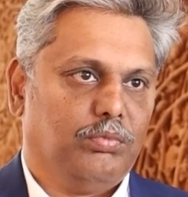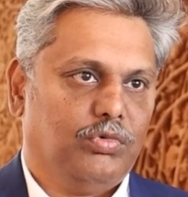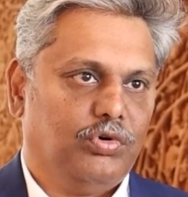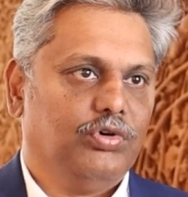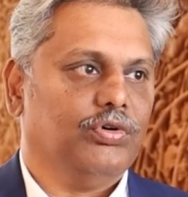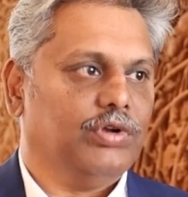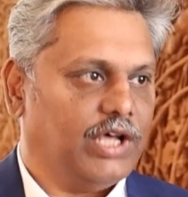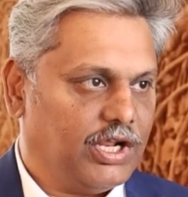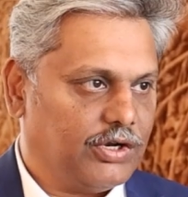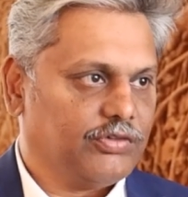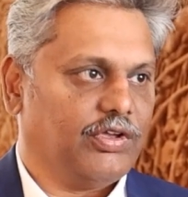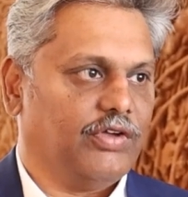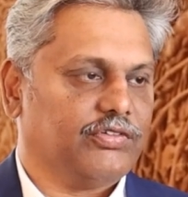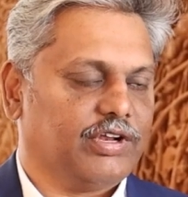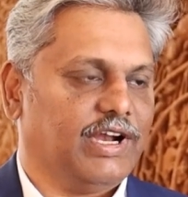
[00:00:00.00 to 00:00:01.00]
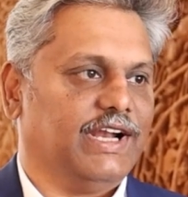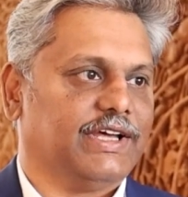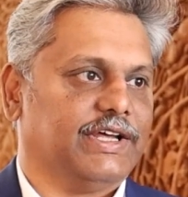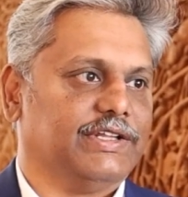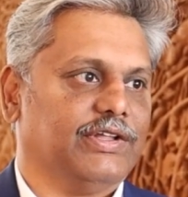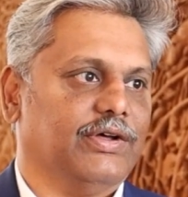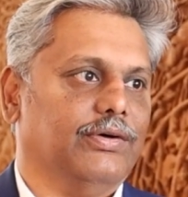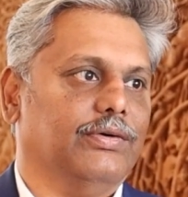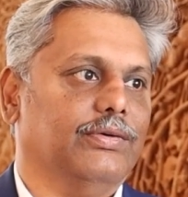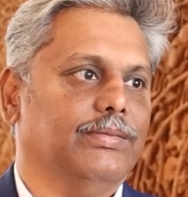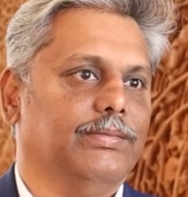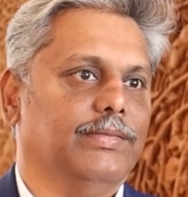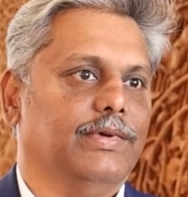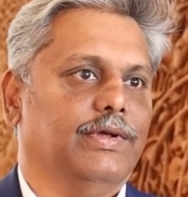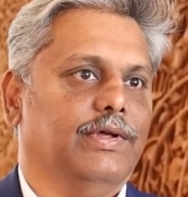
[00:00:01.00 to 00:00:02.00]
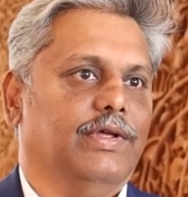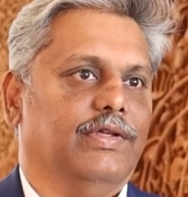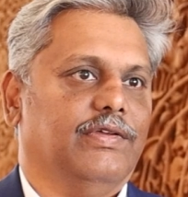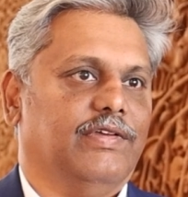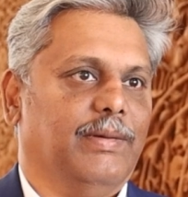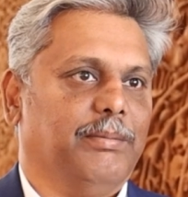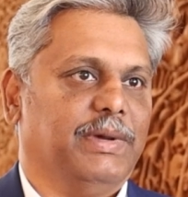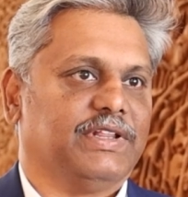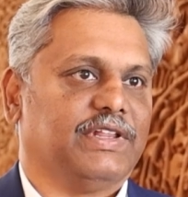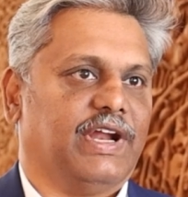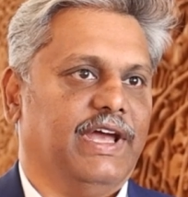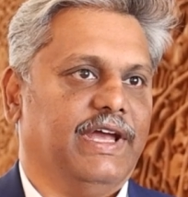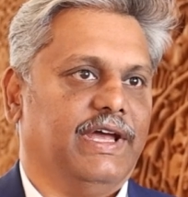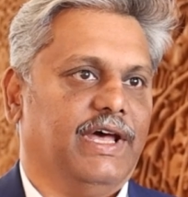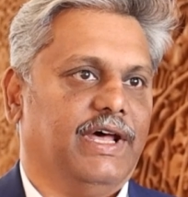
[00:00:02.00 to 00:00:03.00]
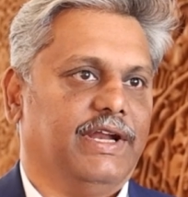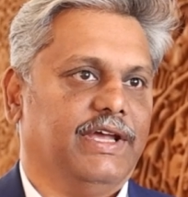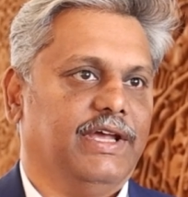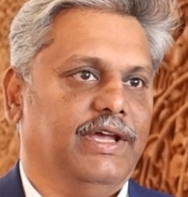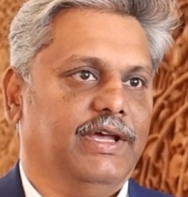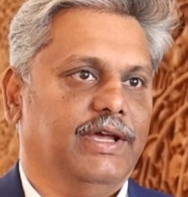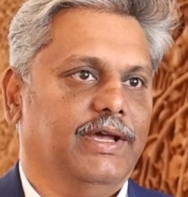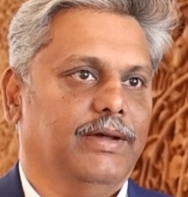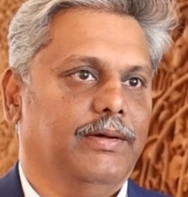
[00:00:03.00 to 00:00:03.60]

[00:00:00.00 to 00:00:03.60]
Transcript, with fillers: మూడు నాలుగు సంవత్సరాల క్రితం చెంపత్రాయ్ గారికి